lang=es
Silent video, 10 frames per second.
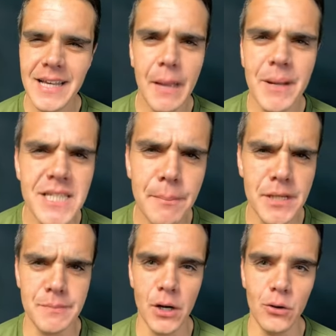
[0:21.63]
Que más siempre
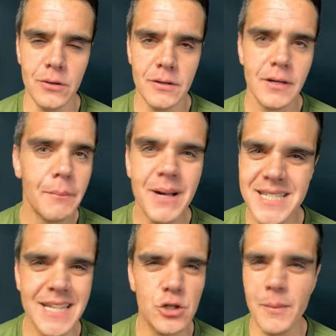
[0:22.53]
es mejor. Más
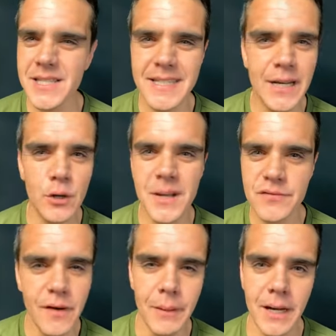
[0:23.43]
sexo, más dinero, más
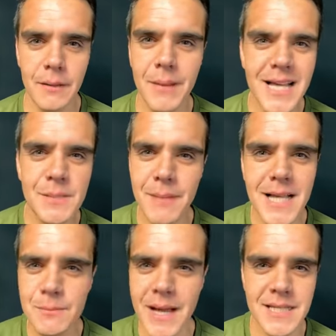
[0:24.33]
fama, más,
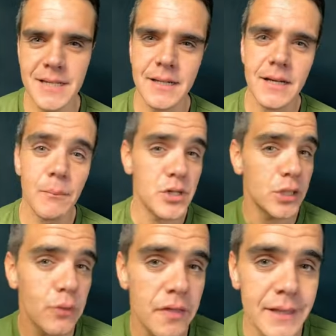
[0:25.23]
más, más. Pues
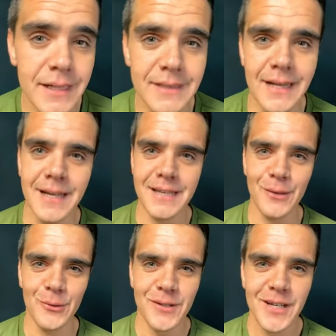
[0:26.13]
siento decirte que te han
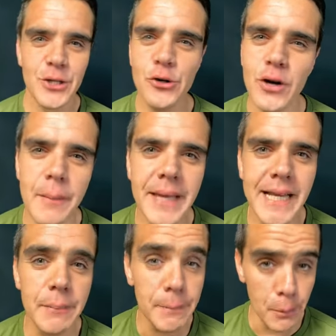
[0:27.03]
engañado. Yo no cambiaría
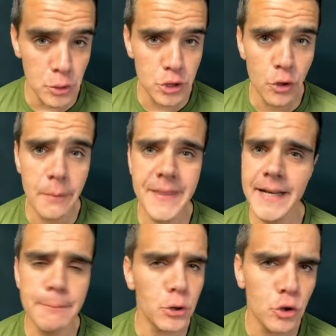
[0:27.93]
mi propósito de vida ni
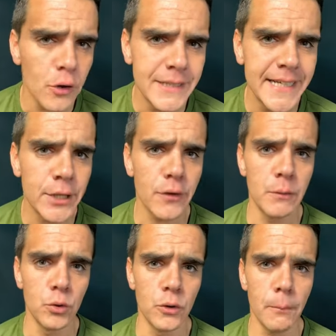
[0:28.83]
por todo el dinero del
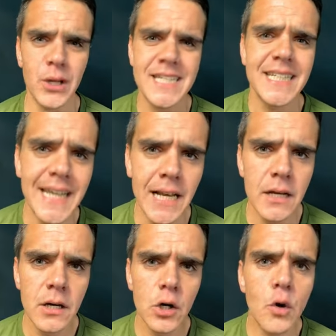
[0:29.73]
mundo, porque sin él,
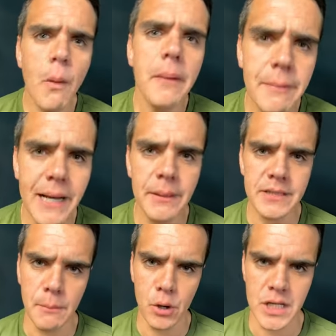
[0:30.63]
¿cómo me iba a
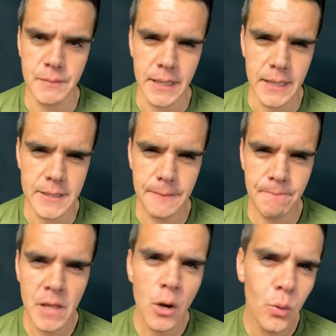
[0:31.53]
levantar por las mañanas?
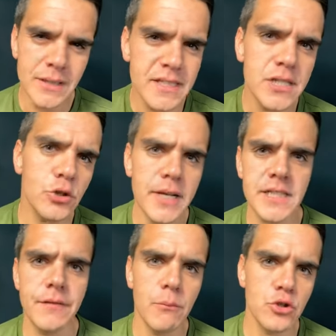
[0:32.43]
¿Cuántas historias de
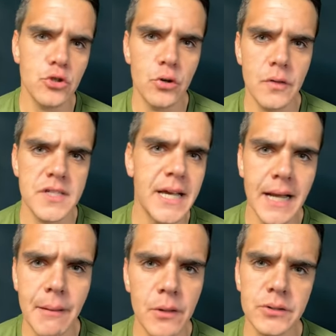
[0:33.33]
famosos conoces que han
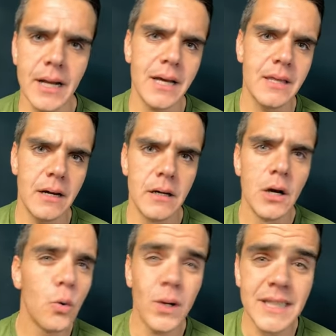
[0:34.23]
acabado en tragedia?
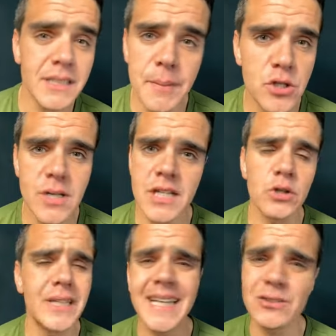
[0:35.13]
¿Cuántas de personas que lo
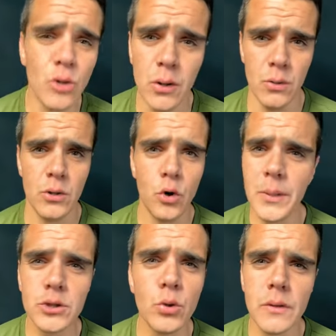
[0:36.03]
tenían todo?
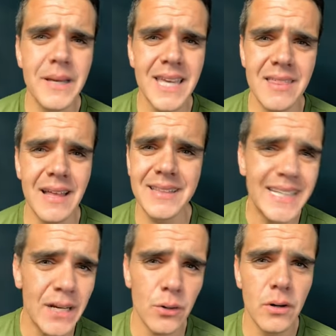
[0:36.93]
Juventud, belleza,
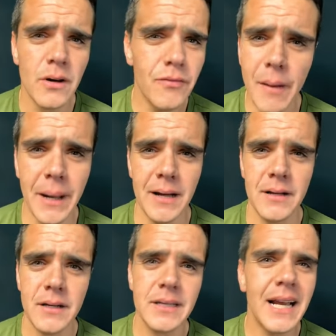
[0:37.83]
dinero,
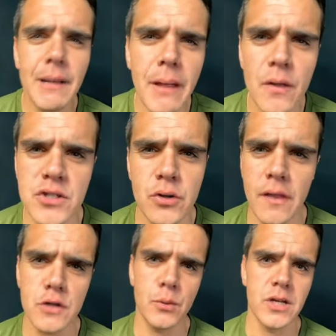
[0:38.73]
fama, y han acabado
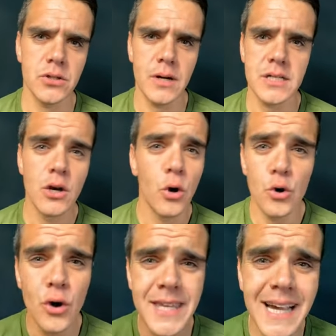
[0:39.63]
destrozados por las drogas, o
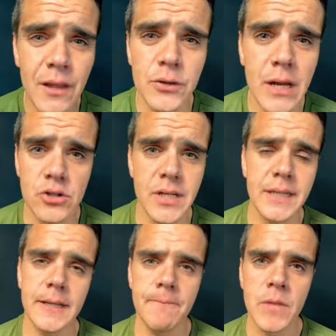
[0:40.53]
no han llegado ni a los
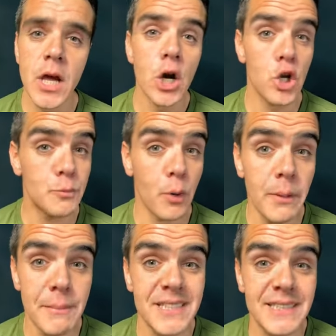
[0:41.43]
30. Los
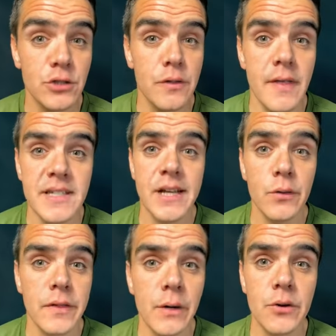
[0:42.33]
problemas de esta sociedad se
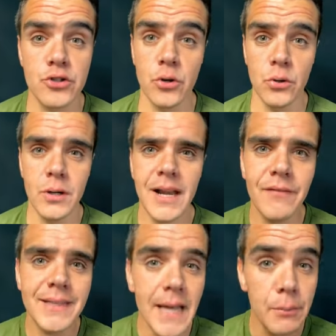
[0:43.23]
reducen a uno solo, la
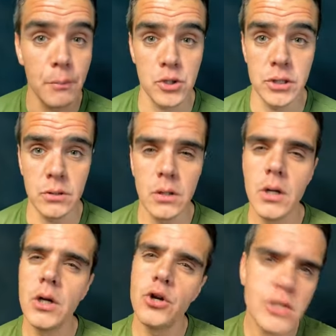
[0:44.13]
falta de propósito.
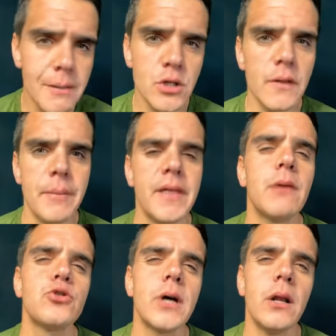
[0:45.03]
¿No sabes dónde empezar a
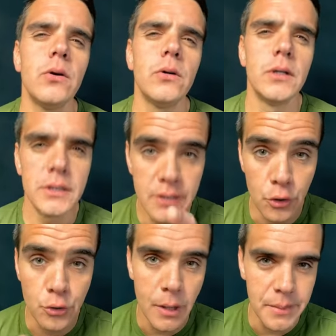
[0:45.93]
buscarlo? Te doy
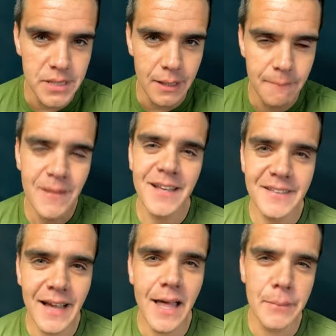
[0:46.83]
una pista.
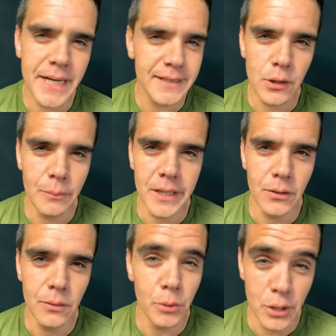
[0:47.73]
Deja de mirarte el
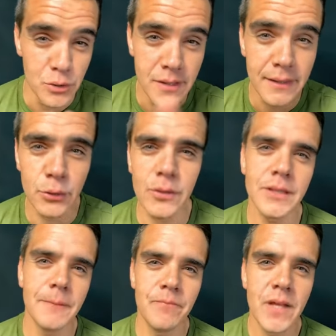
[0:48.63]
ombligo, porque no está dentro de
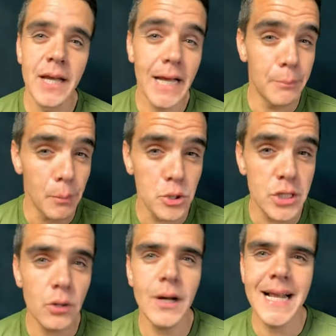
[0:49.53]
ti. El
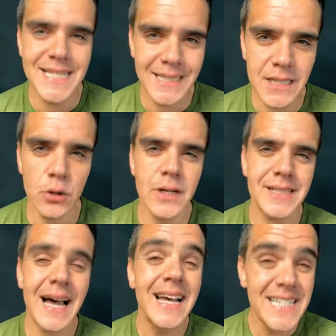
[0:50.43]
propósito, el sentido,
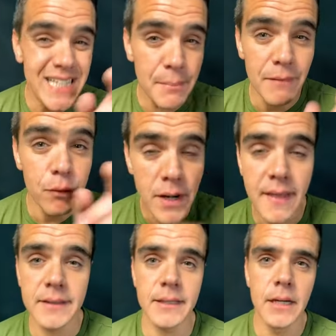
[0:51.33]
está siempre fuera de
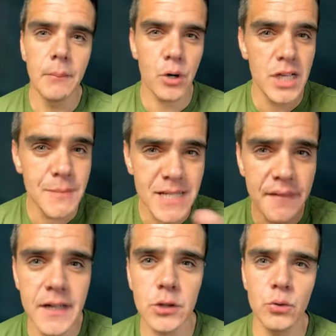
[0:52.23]
ti, porque es más
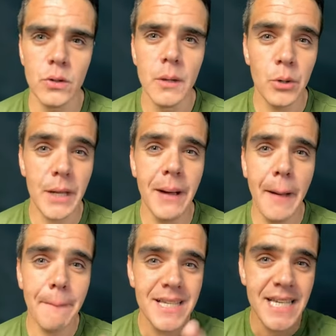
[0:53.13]
grande que tú, porque va
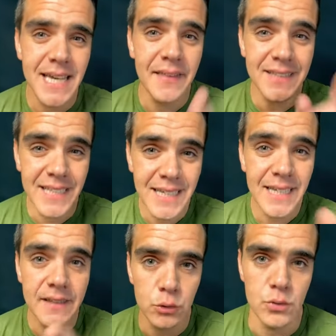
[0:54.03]
más allá de ti y
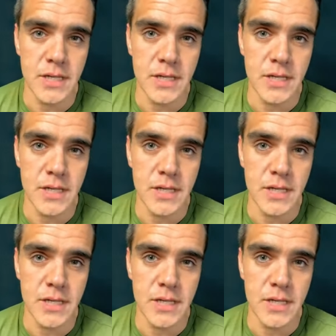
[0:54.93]
de tus